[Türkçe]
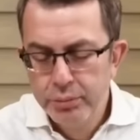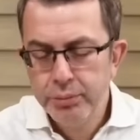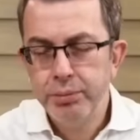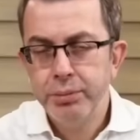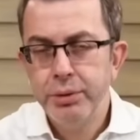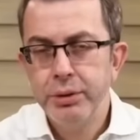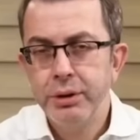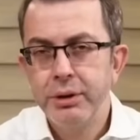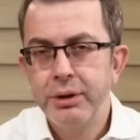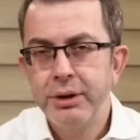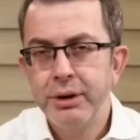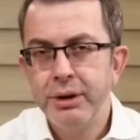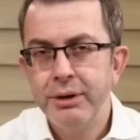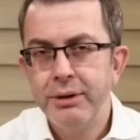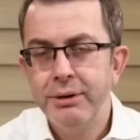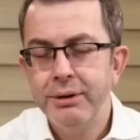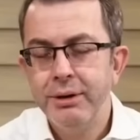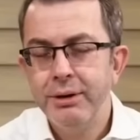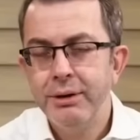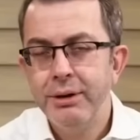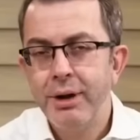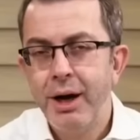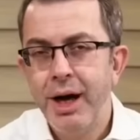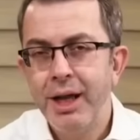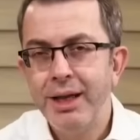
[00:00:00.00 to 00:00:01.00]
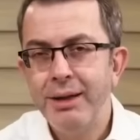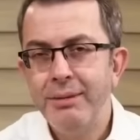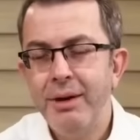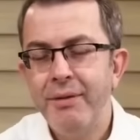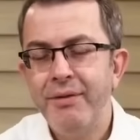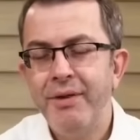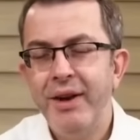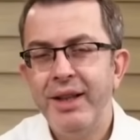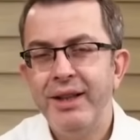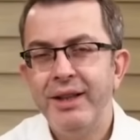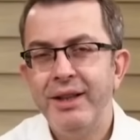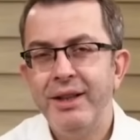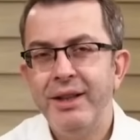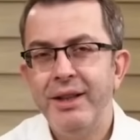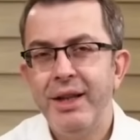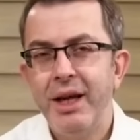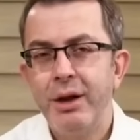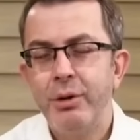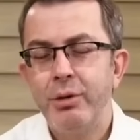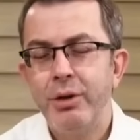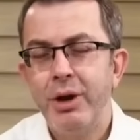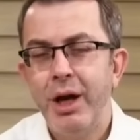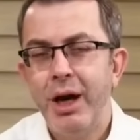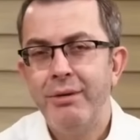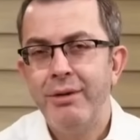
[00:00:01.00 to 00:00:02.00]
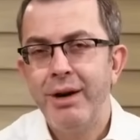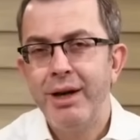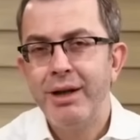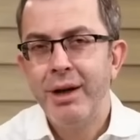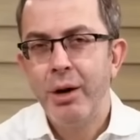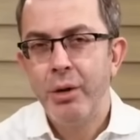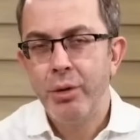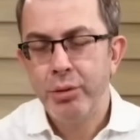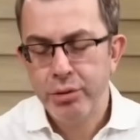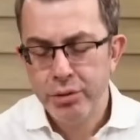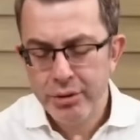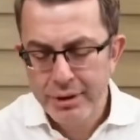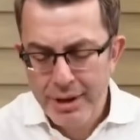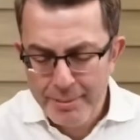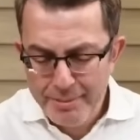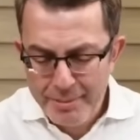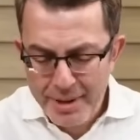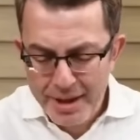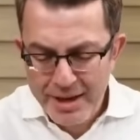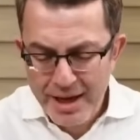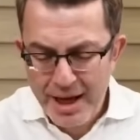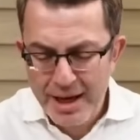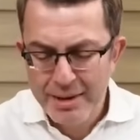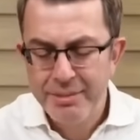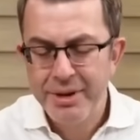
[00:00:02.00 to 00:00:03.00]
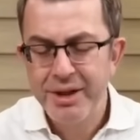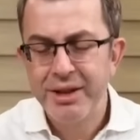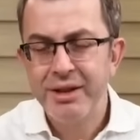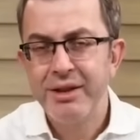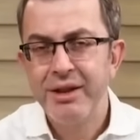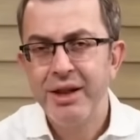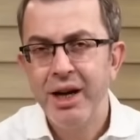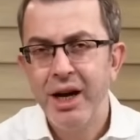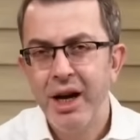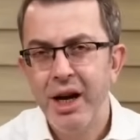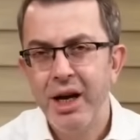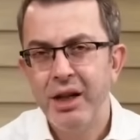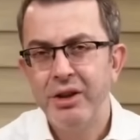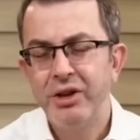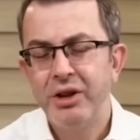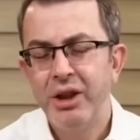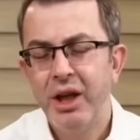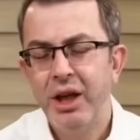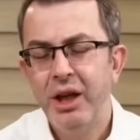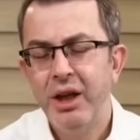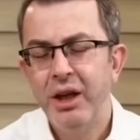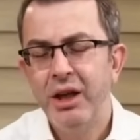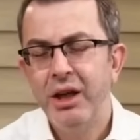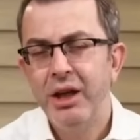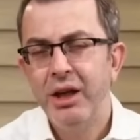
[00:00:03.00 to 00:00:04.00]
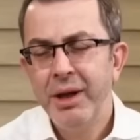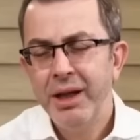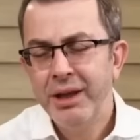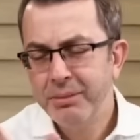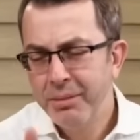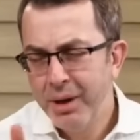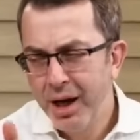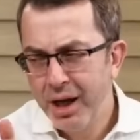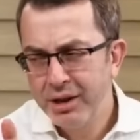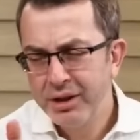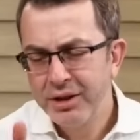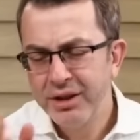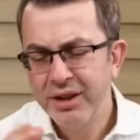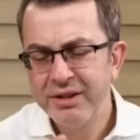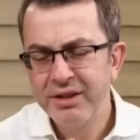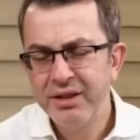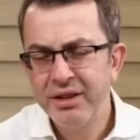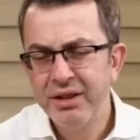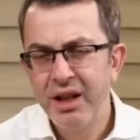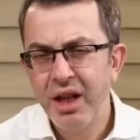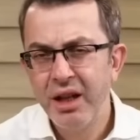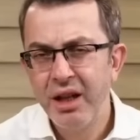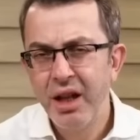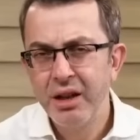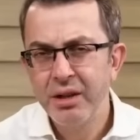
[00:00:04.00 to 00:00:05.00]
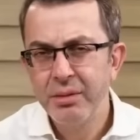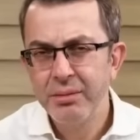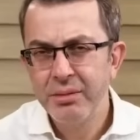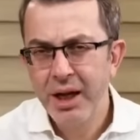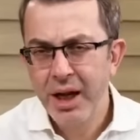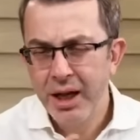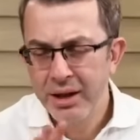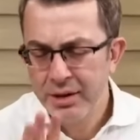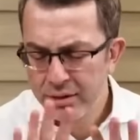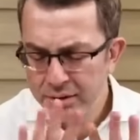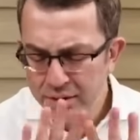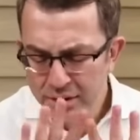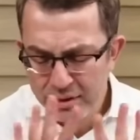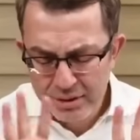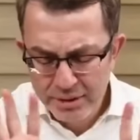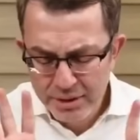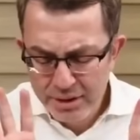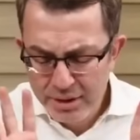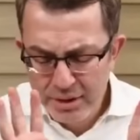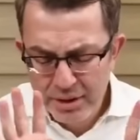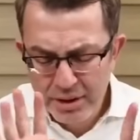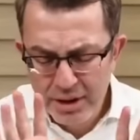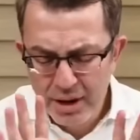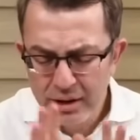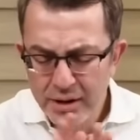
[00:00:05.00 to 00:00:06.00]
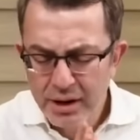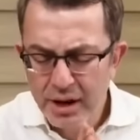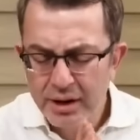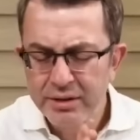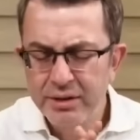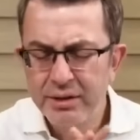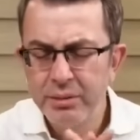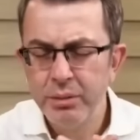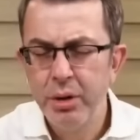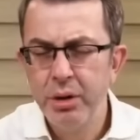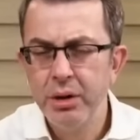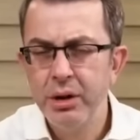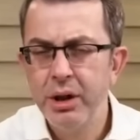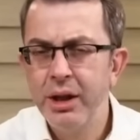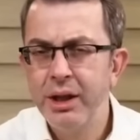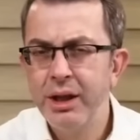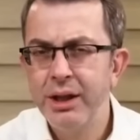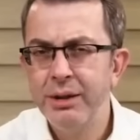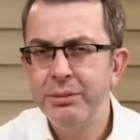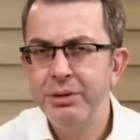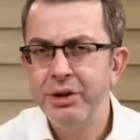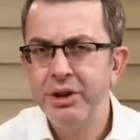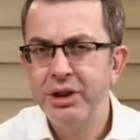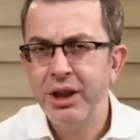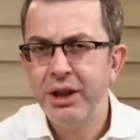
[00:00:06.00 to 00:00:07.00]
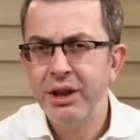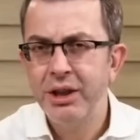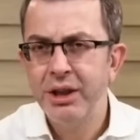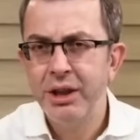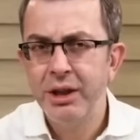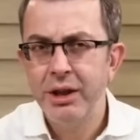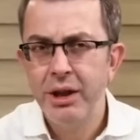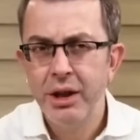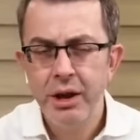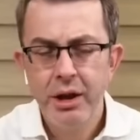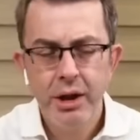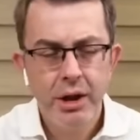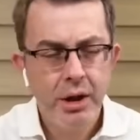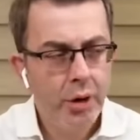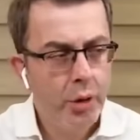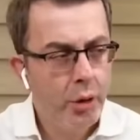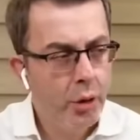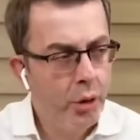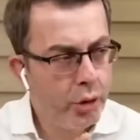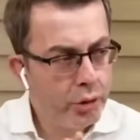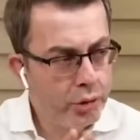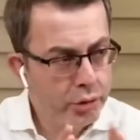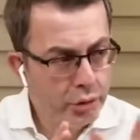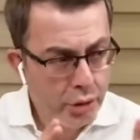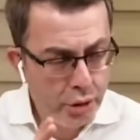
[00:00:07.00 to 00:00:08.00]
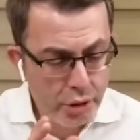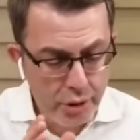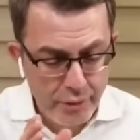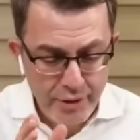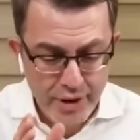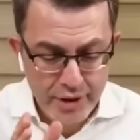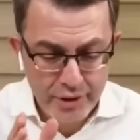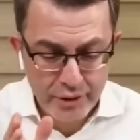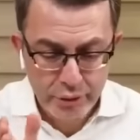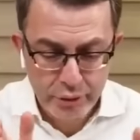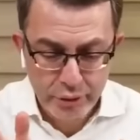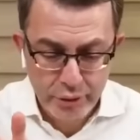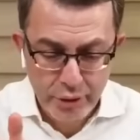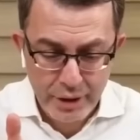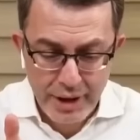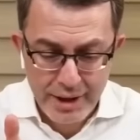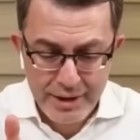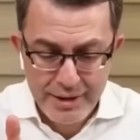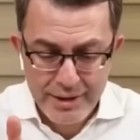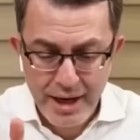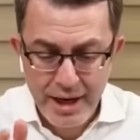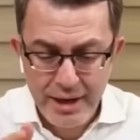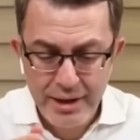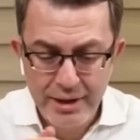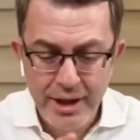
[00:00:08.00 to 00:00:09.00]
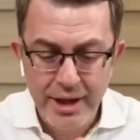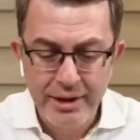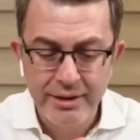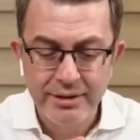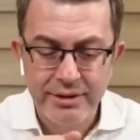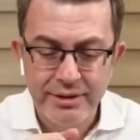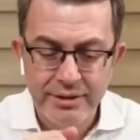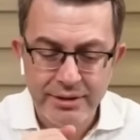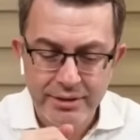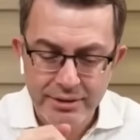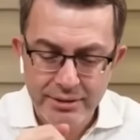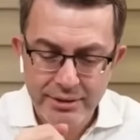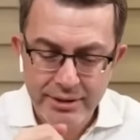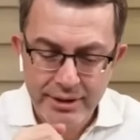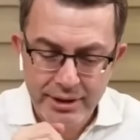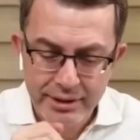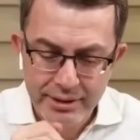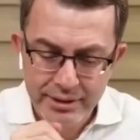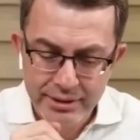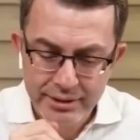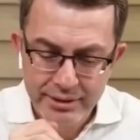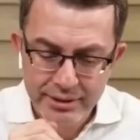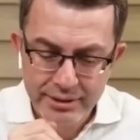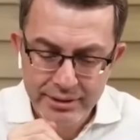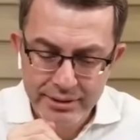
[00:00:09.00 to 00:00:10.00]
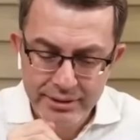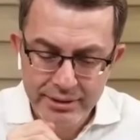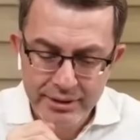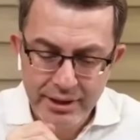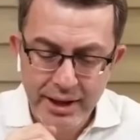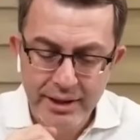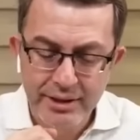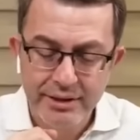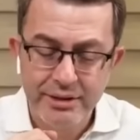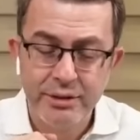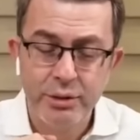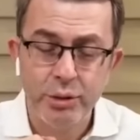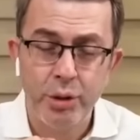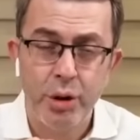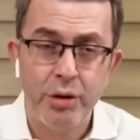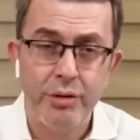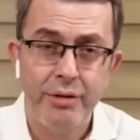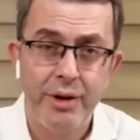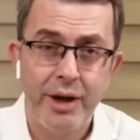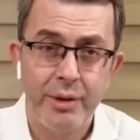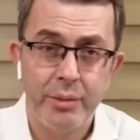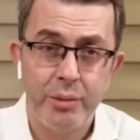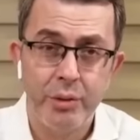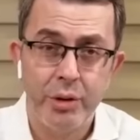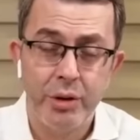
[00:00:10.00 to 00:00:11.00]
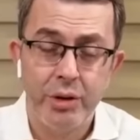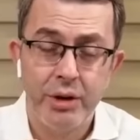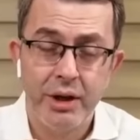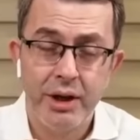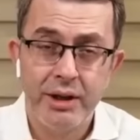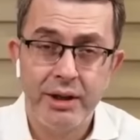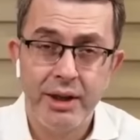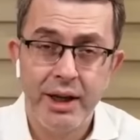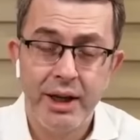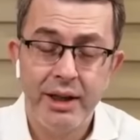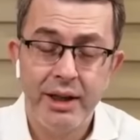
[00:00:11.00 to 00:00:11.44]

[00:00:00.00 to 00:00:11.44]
Bu, bu hanımefendinin ne günah var ya? Odundan beter midir ya? Haşa. Beni bağışlasın Lal hanım yani kastım onunla ilgili bir şey değil. Oduna oy veririz diyorlar. Lal Deniz, Denizli'ye oy vermiyorlar